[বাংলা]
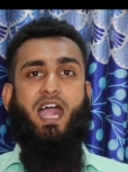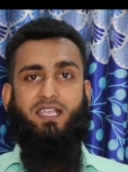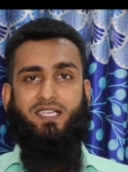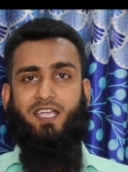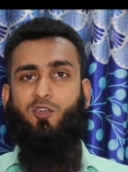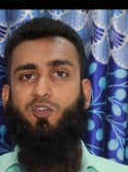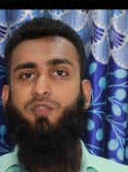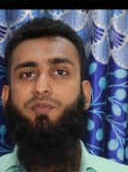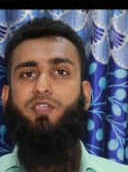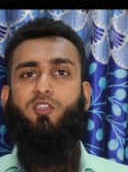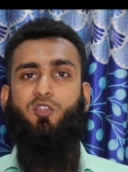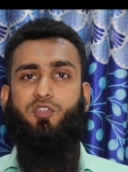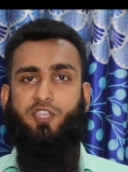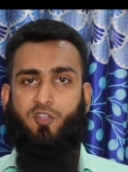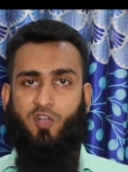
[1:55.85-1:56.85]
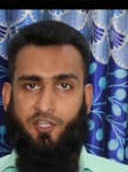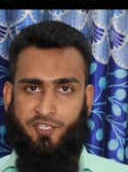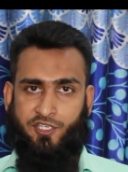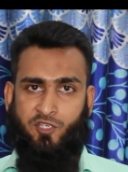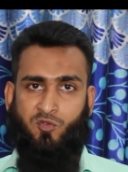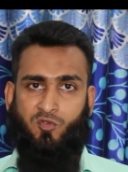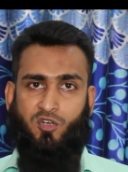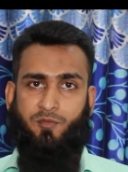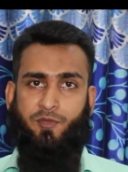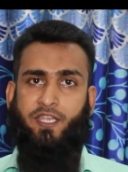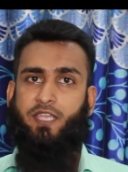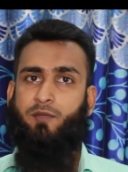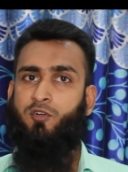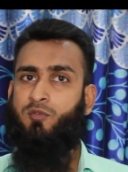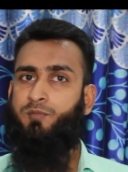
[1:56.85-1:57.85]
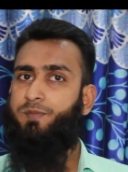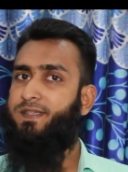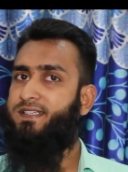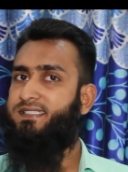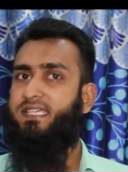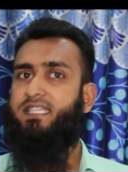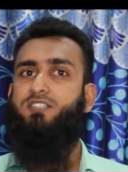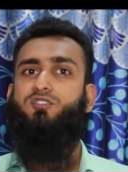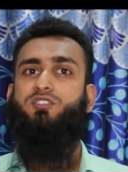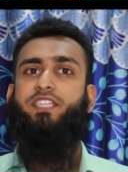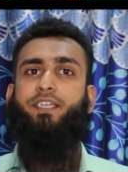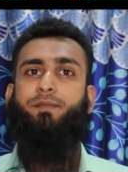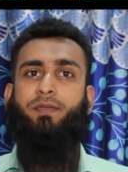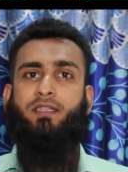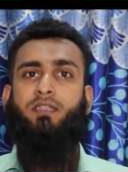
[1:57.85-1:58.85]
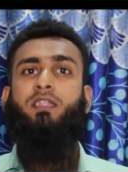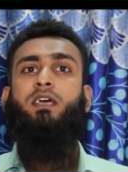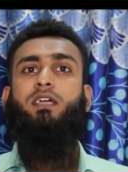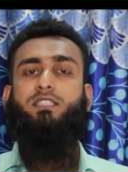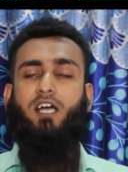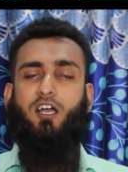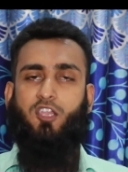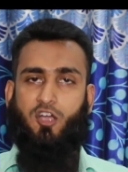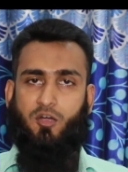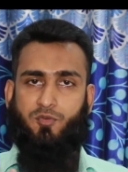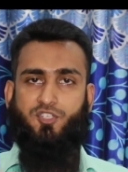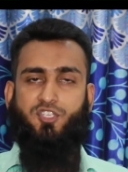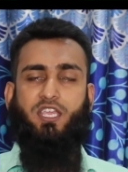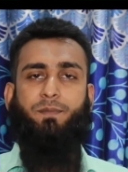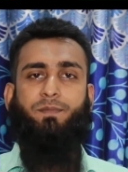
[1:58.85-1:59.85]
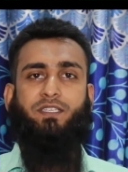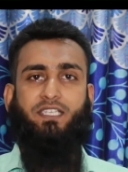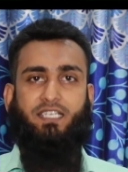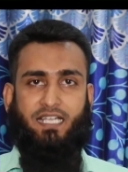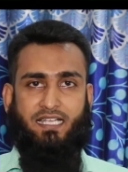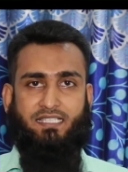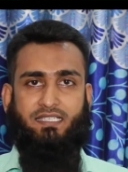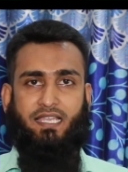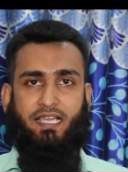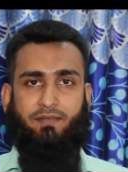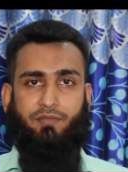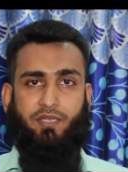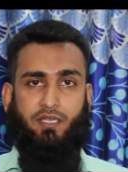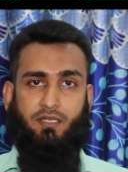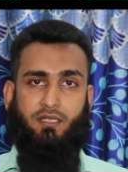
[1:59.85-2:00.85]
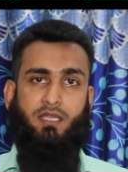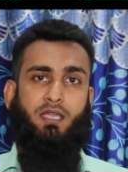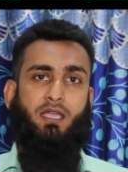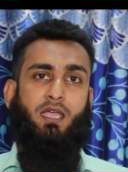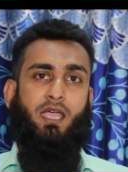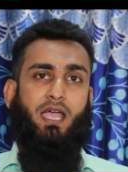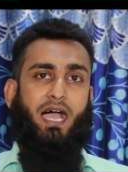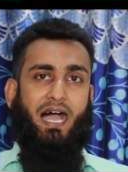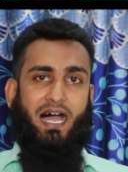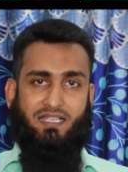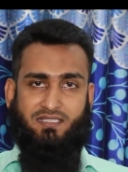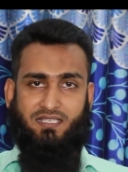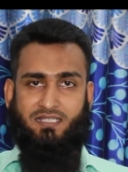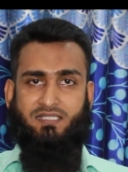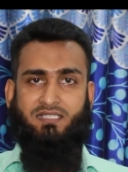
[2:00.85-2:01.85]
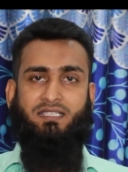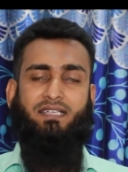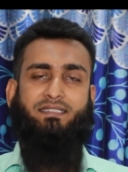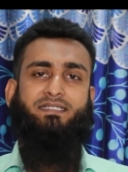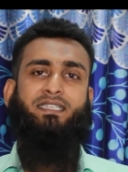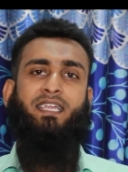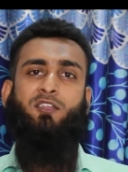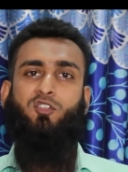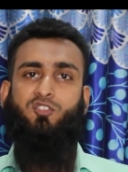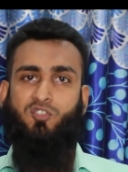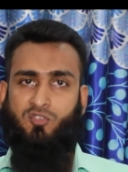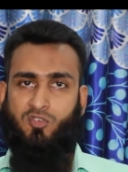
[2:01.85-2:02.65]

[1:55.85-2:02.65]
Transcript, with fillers: আশা করি ভিডিওটি কন্টিনিউ করবেন এবং বিস্তারিত দেখবেন তাহলে অবশ্যই আপনাদের কাজে লাগবে আজ যাচ্ছি যাচ্ছি না নতুন